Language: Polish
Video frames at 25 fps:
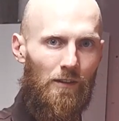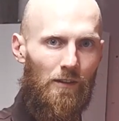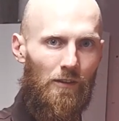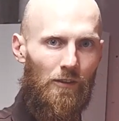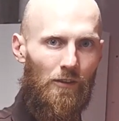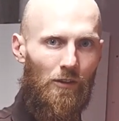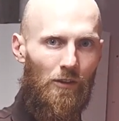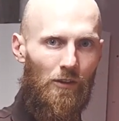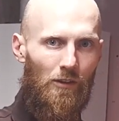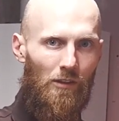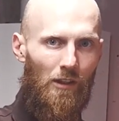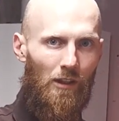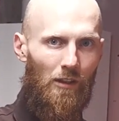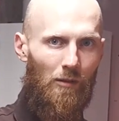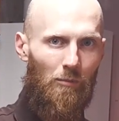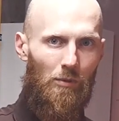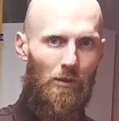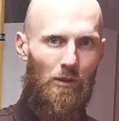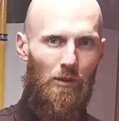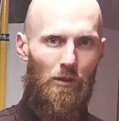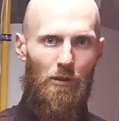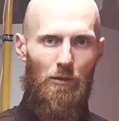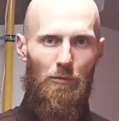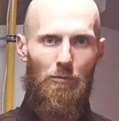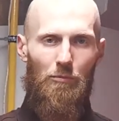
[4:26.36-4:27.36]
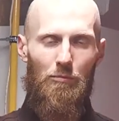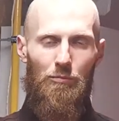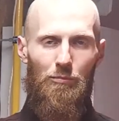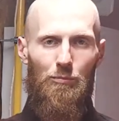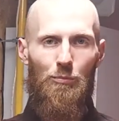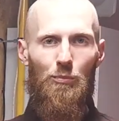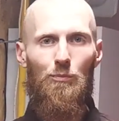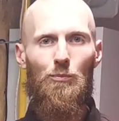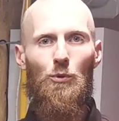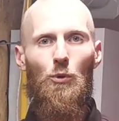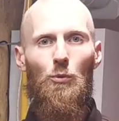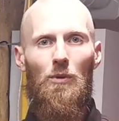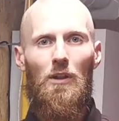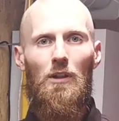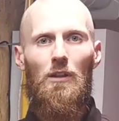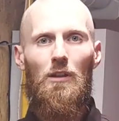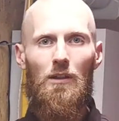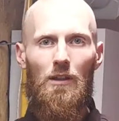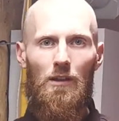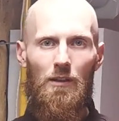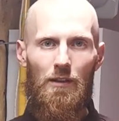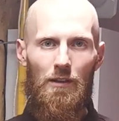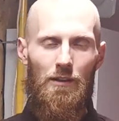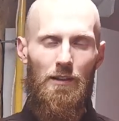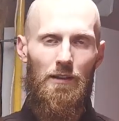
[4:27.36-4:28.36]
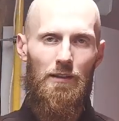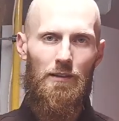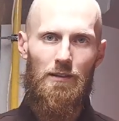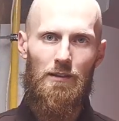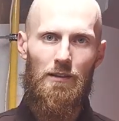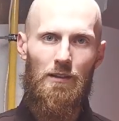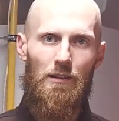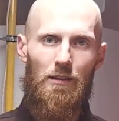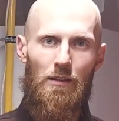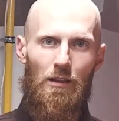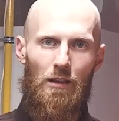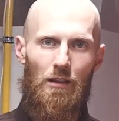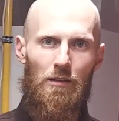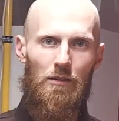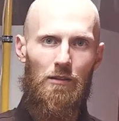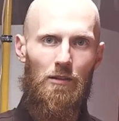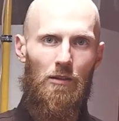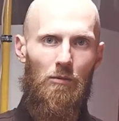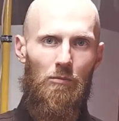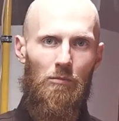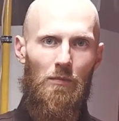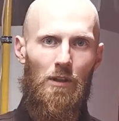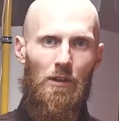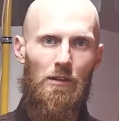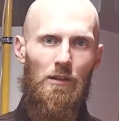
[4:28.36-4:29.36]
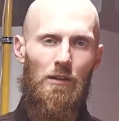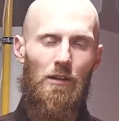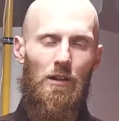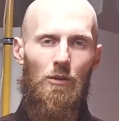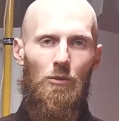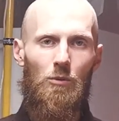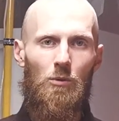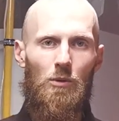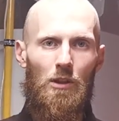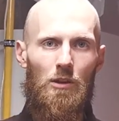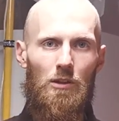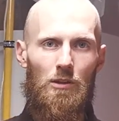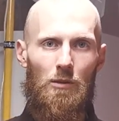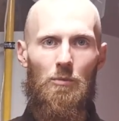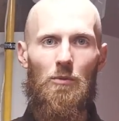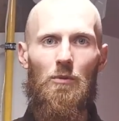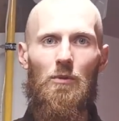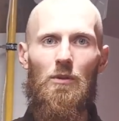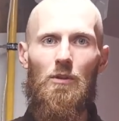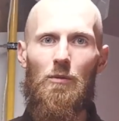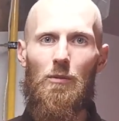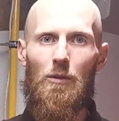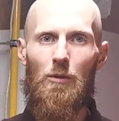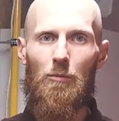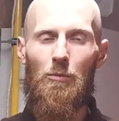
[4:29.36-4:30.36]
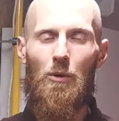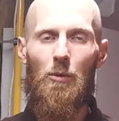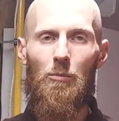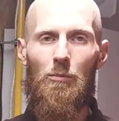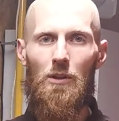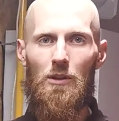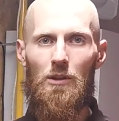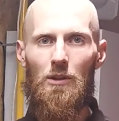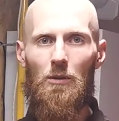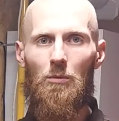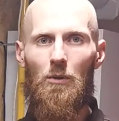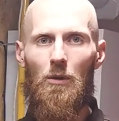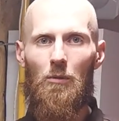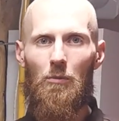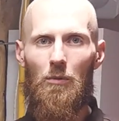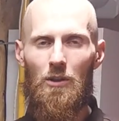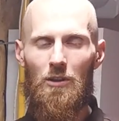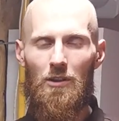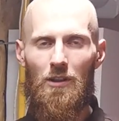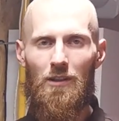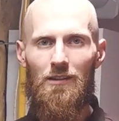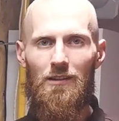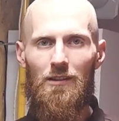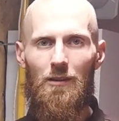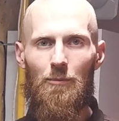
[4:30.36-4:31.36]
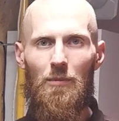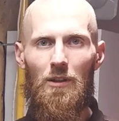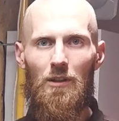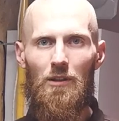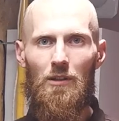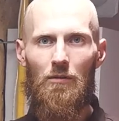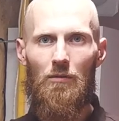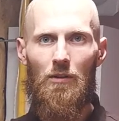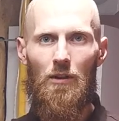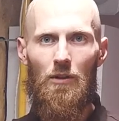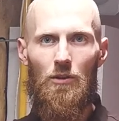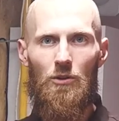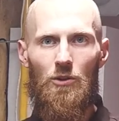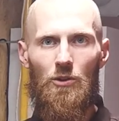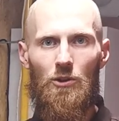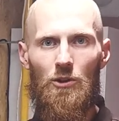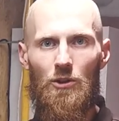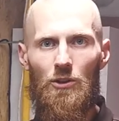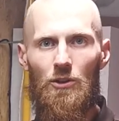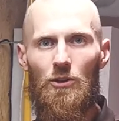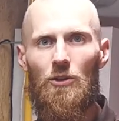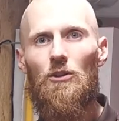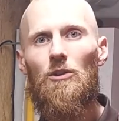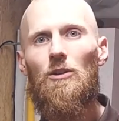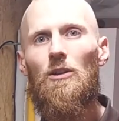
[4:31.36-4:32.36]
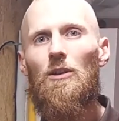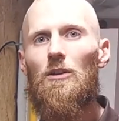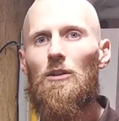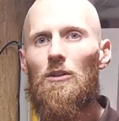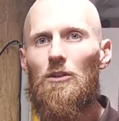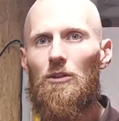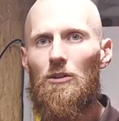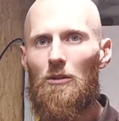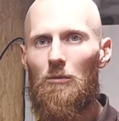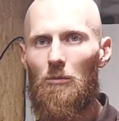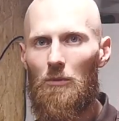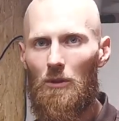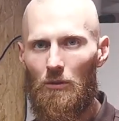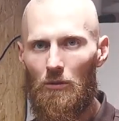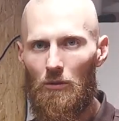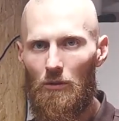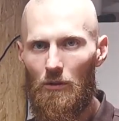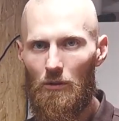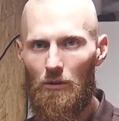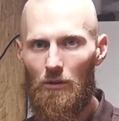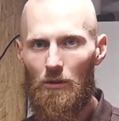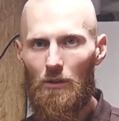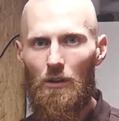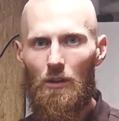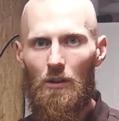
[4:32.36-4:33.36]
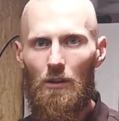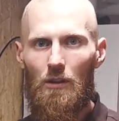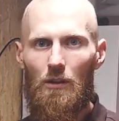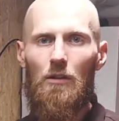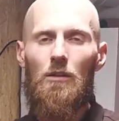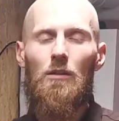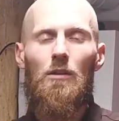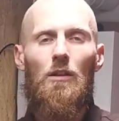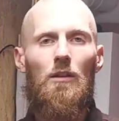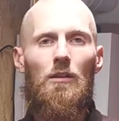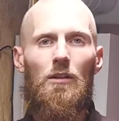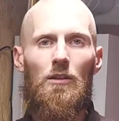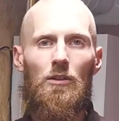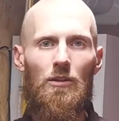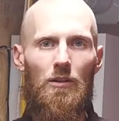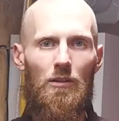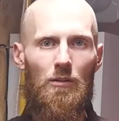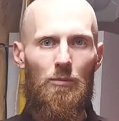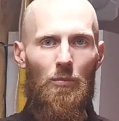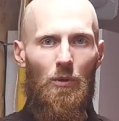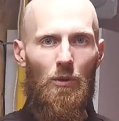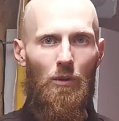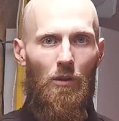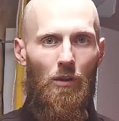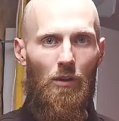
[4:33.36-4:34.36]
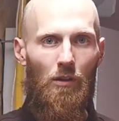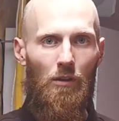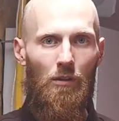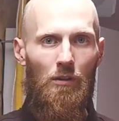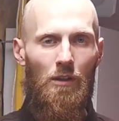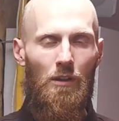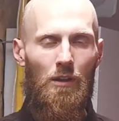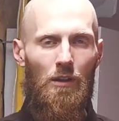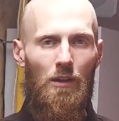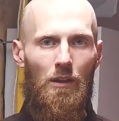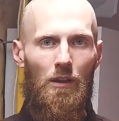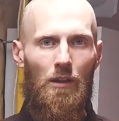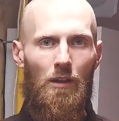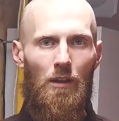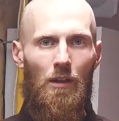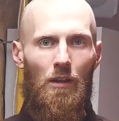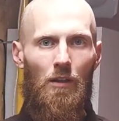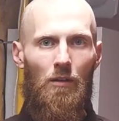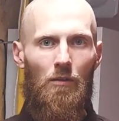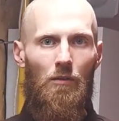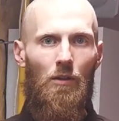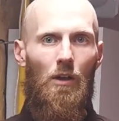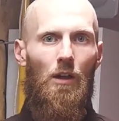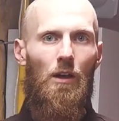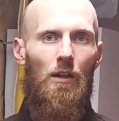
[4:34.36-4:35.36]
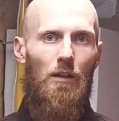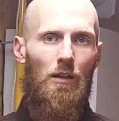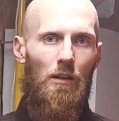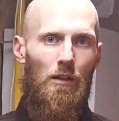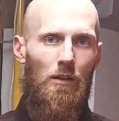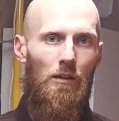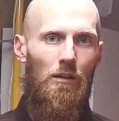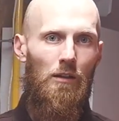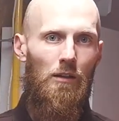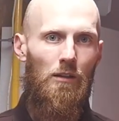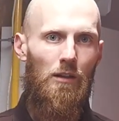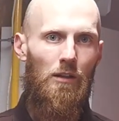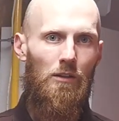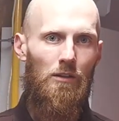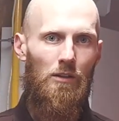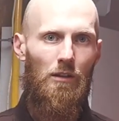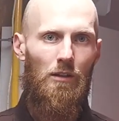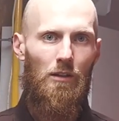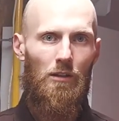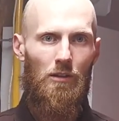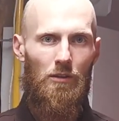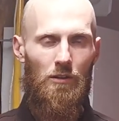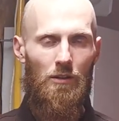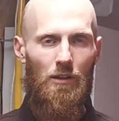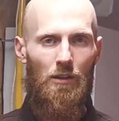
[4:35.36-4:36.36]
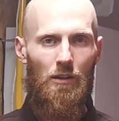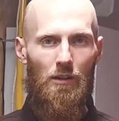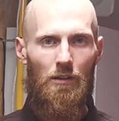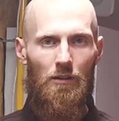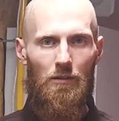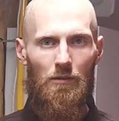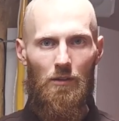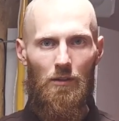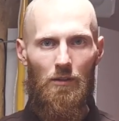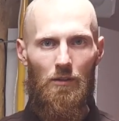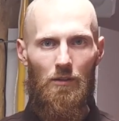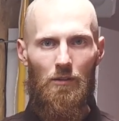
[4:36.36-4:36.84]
No i jakby pół biedy, kiedy te cykle są na tyle długie, że powiedzmy pompa ciepła ma szansę pracować 30-40 minut, to jest jeszcze spoko. No ale jeżeli jeszcze,